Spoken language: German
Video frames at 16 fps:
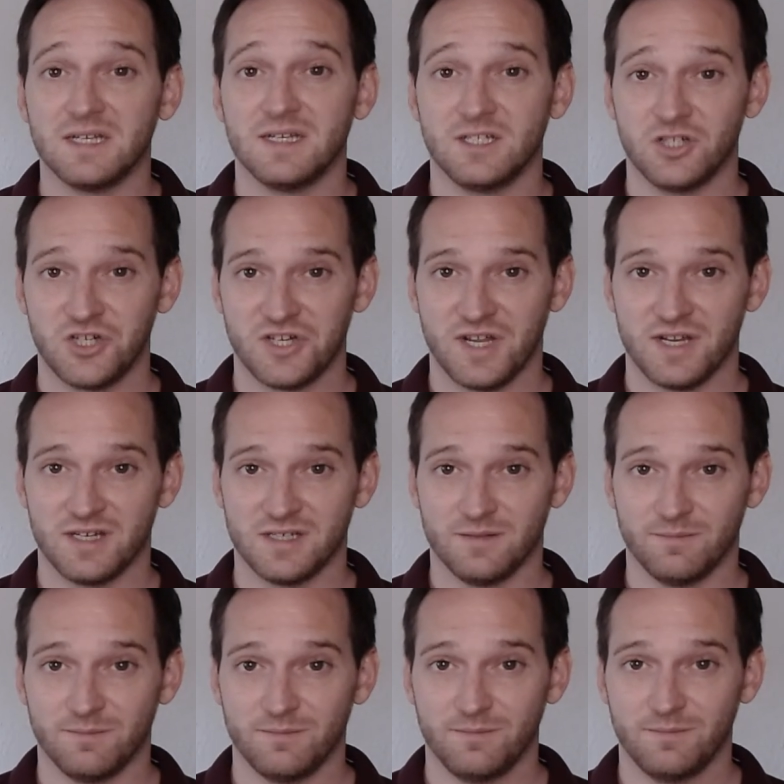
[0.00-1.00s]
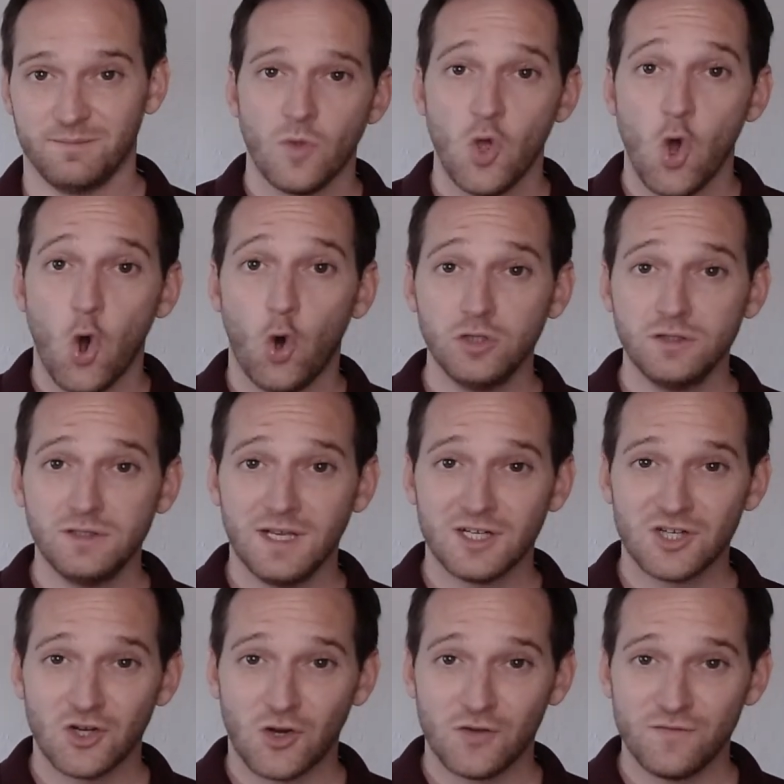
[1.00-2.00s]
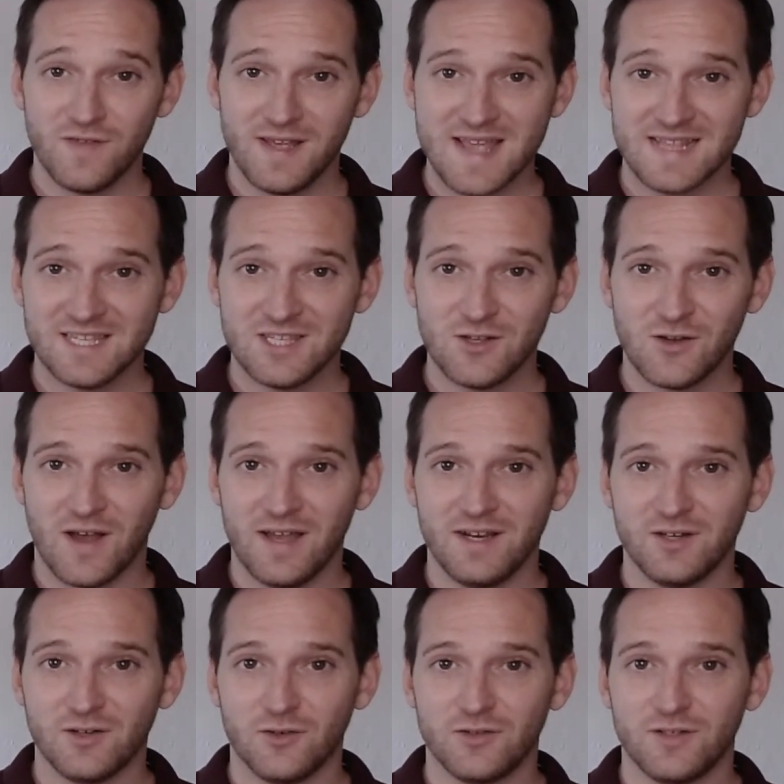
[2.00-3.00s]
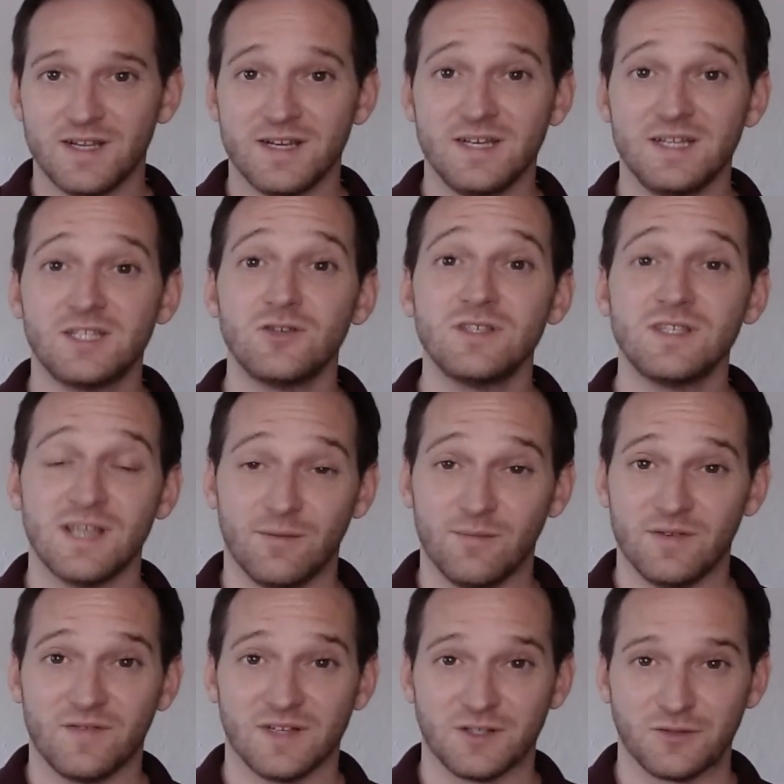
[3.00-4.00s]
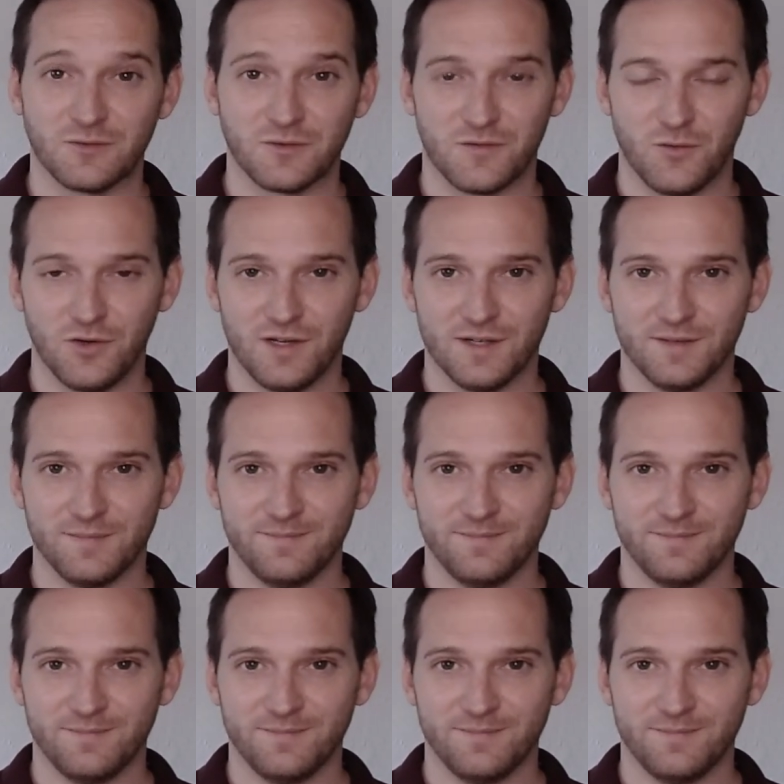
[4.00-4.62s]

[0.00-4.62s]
entstanden. Und dann schauen wir jetzt noch eine Runde in die Zusammenfassungsfolie.